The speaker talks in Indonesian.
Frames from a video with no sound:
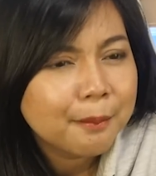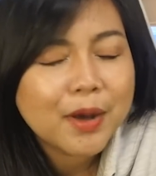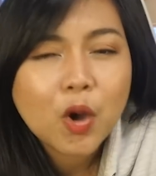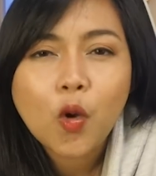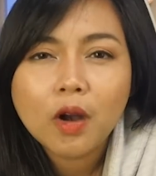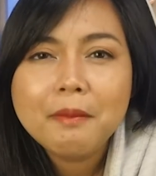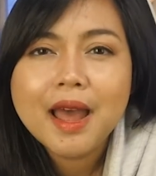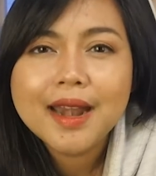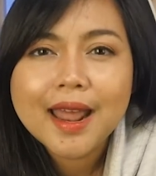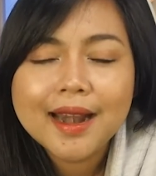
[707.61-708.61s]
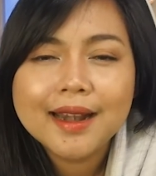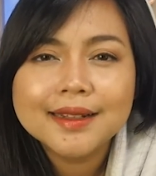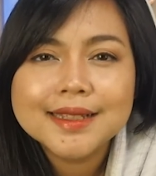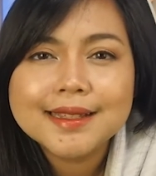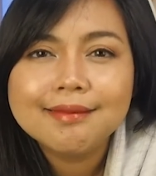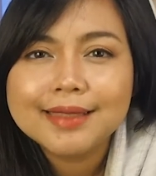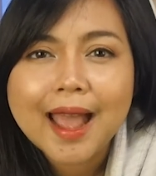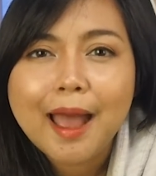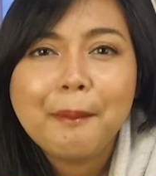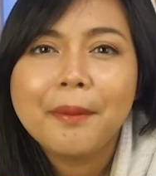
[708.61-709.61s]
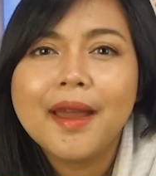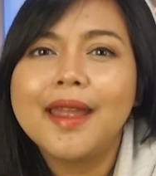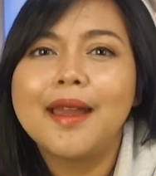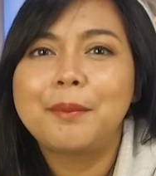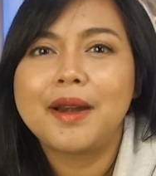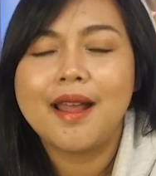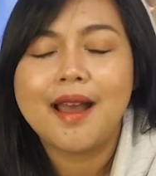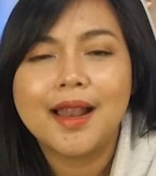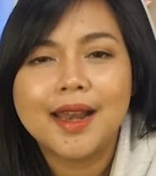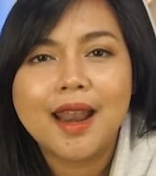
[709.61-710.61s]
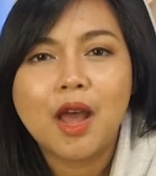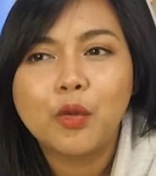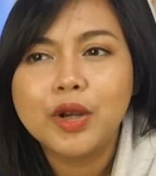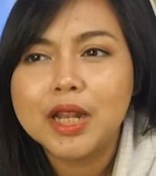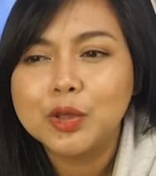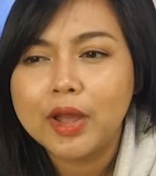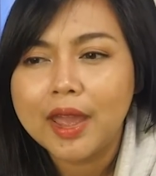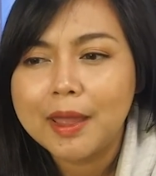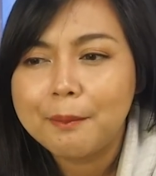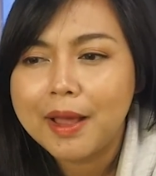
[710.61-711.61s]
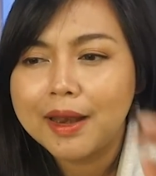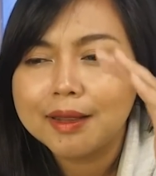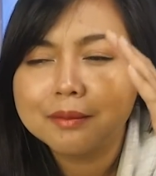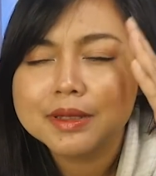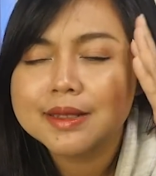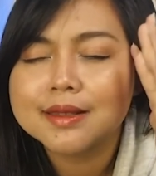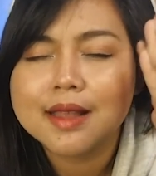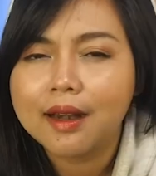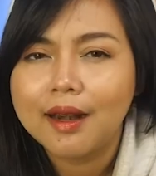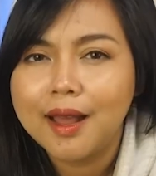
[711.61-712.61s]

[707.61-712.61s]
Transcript: pengorbanan cinta apa yang pernah kalian lakuin dan itu kayak yang paling besar